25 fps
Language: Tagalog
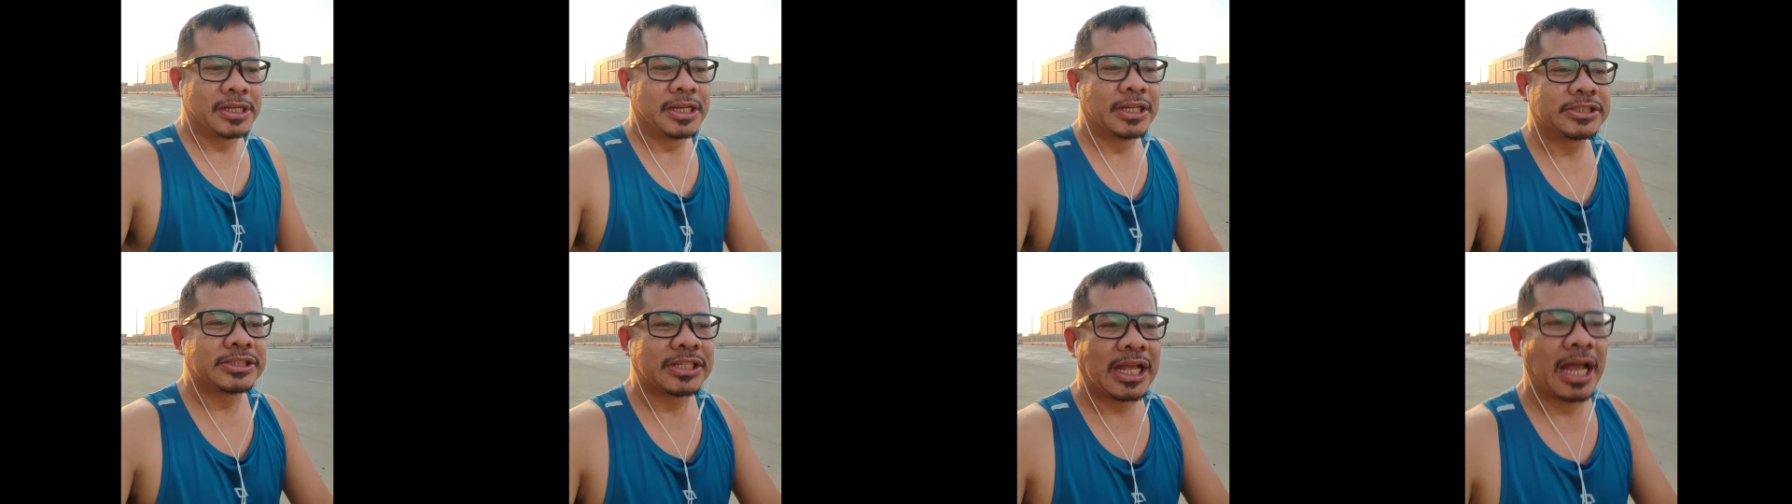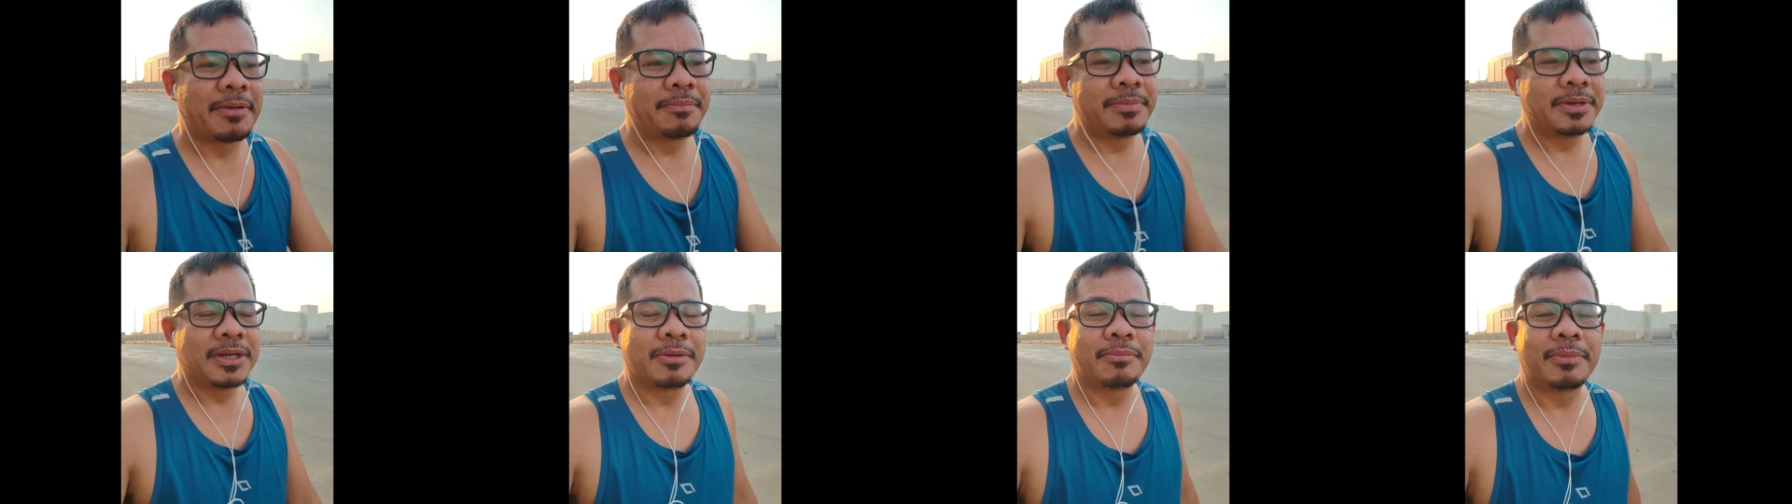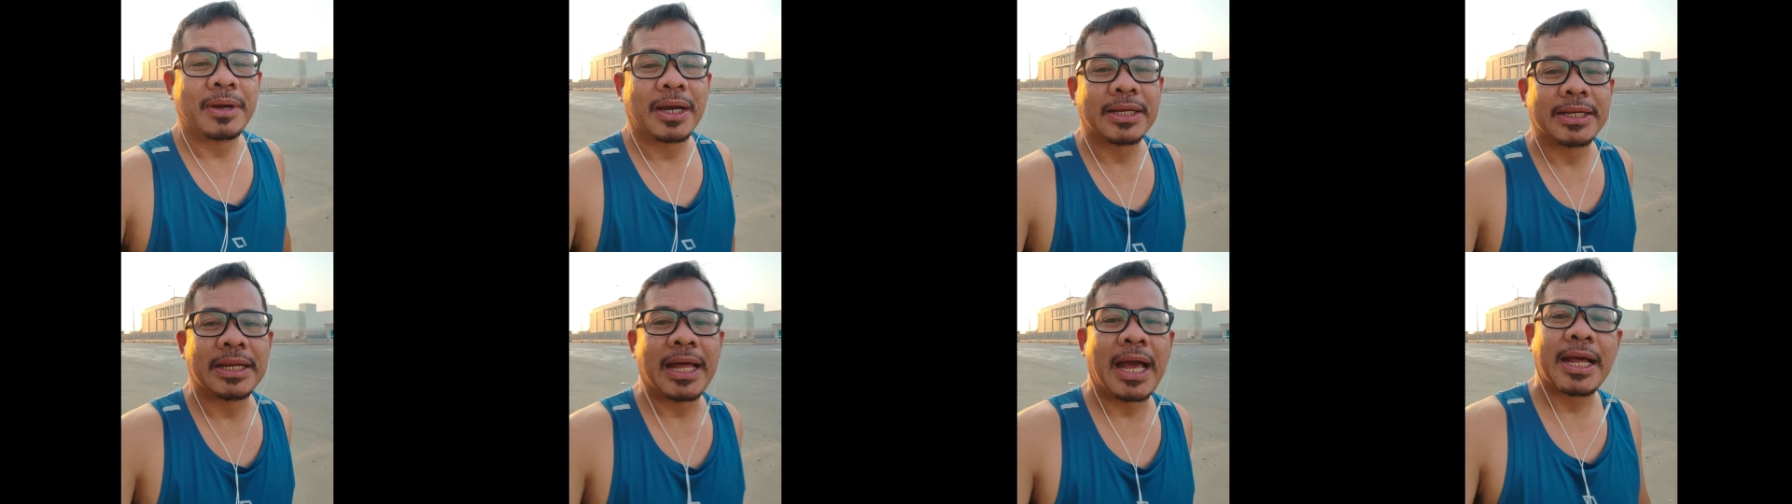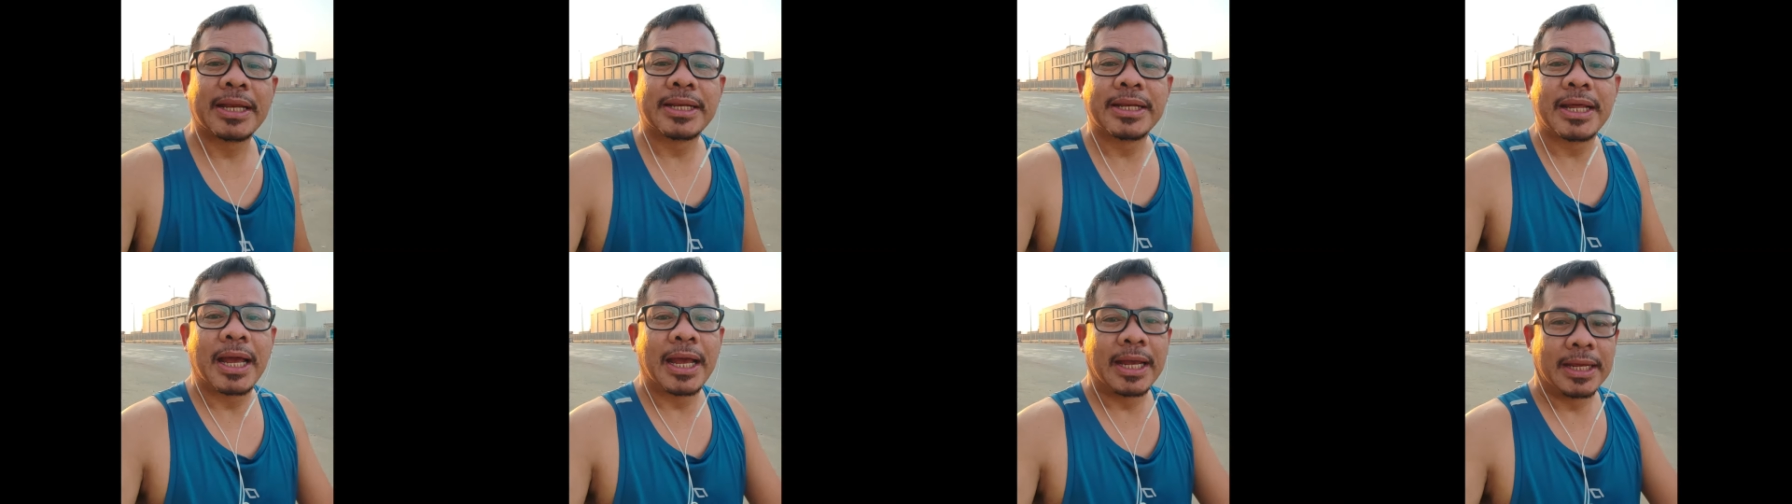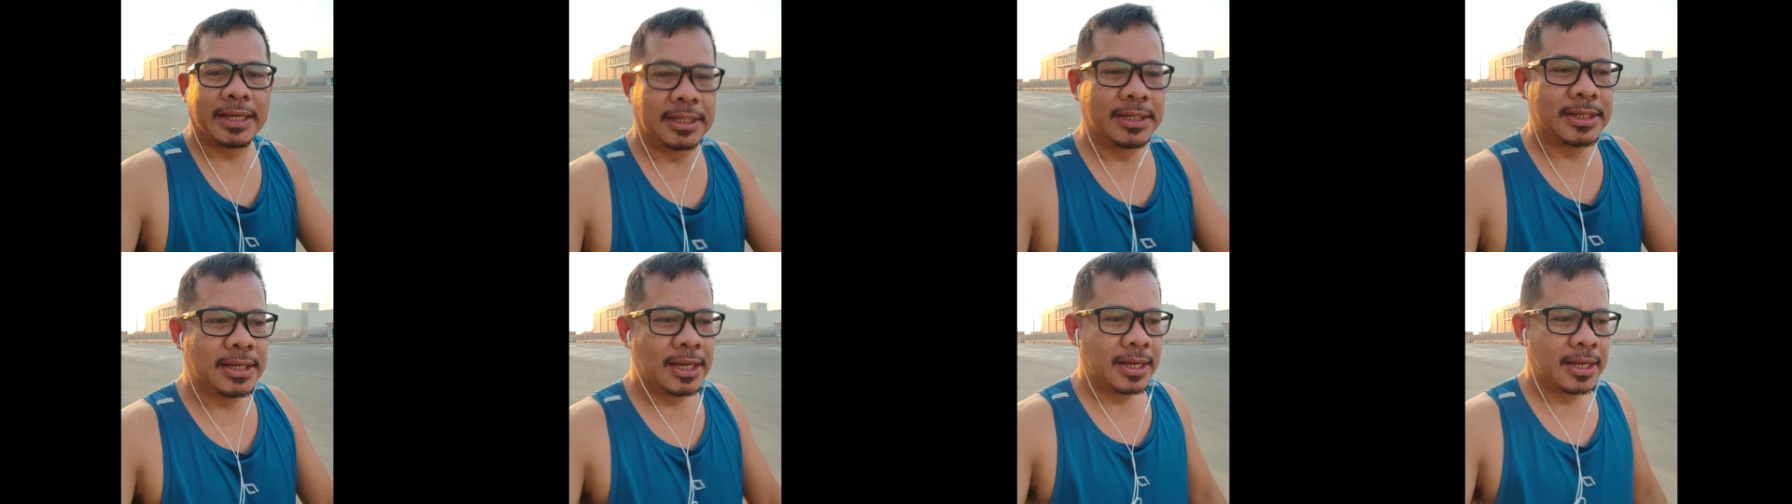sinasabi ng mga
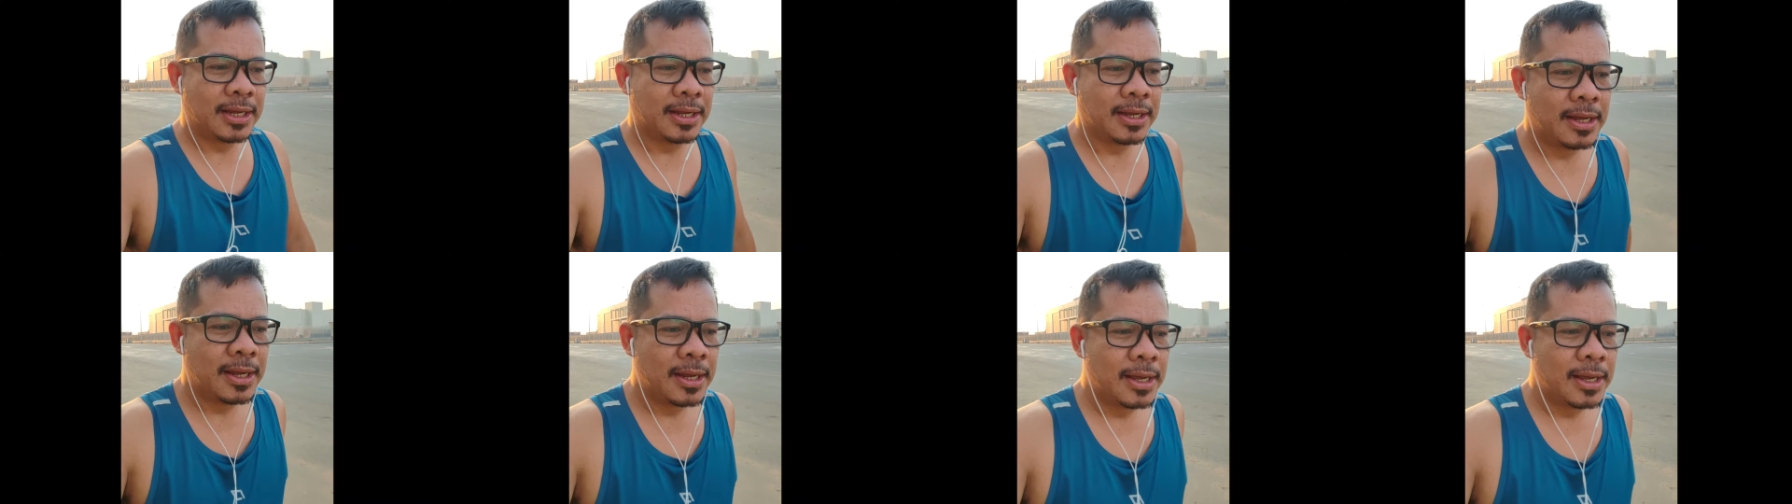nanay,